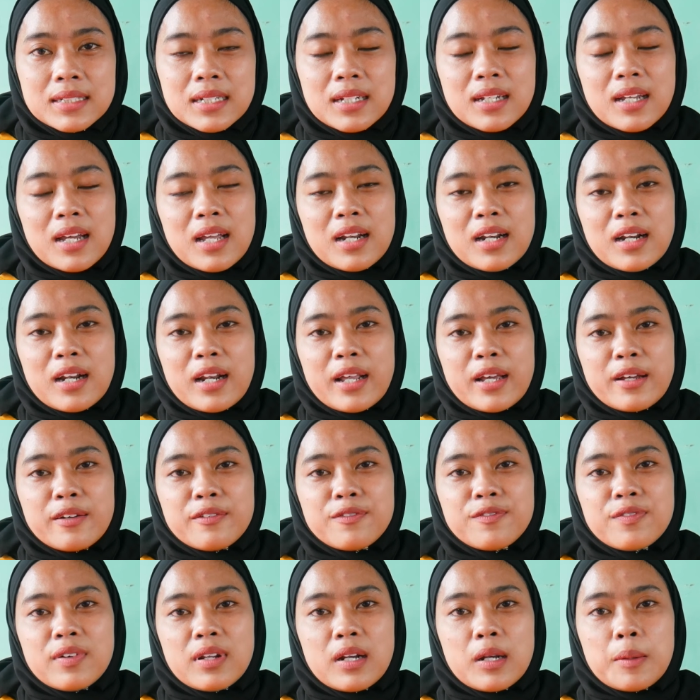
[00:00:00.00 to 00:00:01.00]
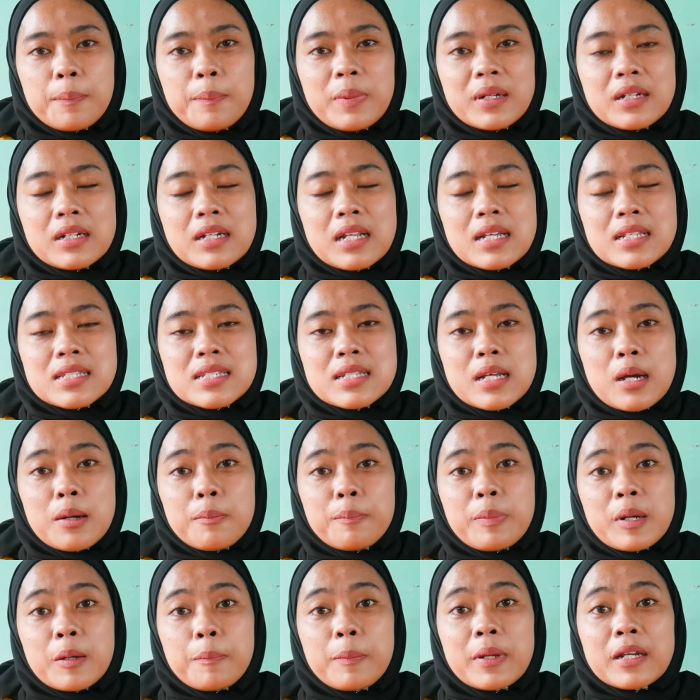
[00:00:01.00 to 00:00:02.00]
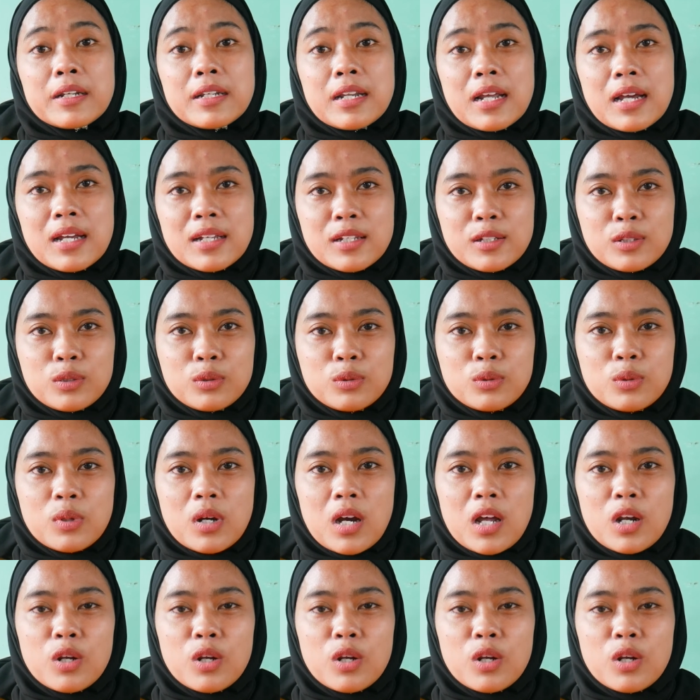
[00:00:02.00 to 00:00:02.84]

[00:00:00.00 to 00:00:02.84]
dengan level pedas yang berbeda gitu.